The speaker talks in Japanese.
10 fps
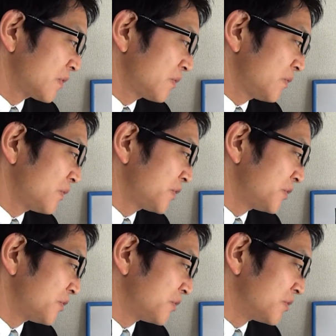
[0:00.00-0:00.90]
こう
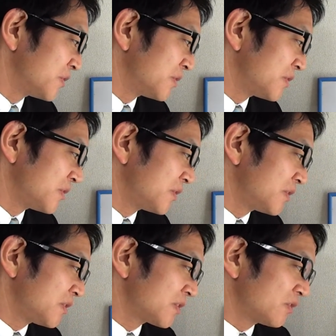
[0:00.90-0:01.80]
いう
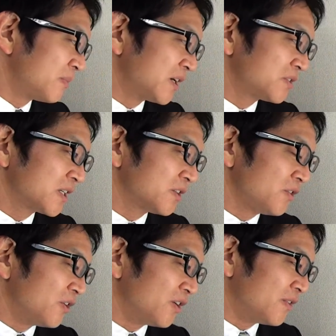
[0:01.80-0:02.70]
こう丸太
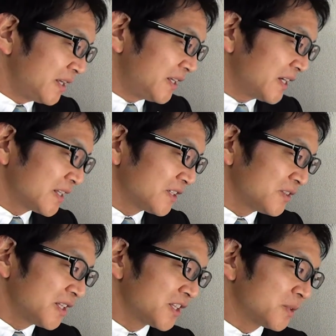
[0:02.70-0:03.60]
の平た
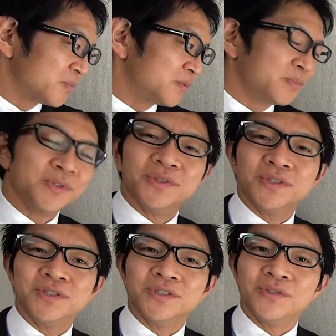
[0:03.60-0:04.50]
くなった部
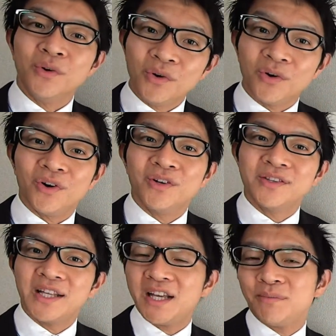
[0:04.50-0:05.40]
分を
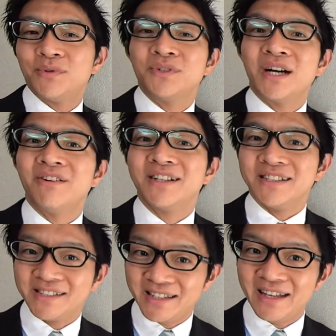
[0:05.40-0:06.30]
テーブル代わり
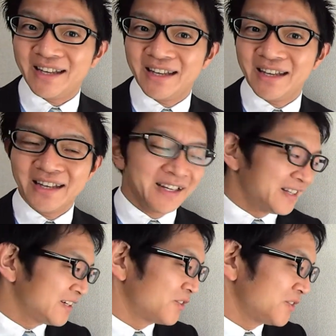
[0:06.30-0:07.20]
にして、
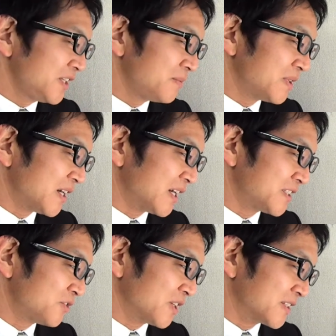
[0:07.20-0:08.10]
で、ここにまあ
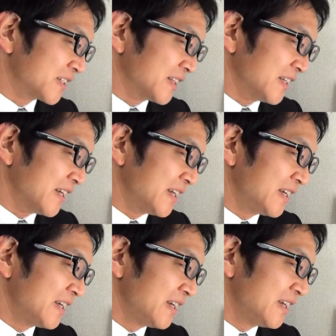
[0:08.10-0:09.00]
足とかつけて、
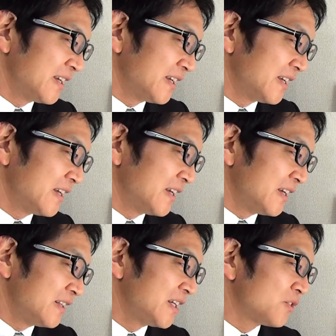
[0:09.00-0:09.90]

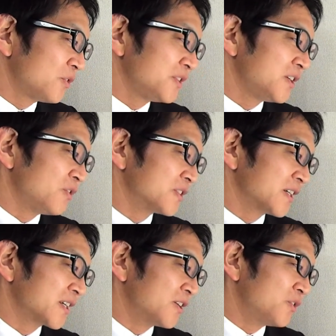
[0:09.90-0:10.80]
で、ここにお
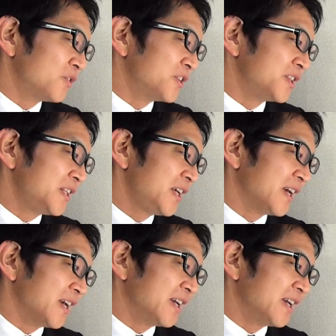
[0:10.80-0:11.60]
酒を置いて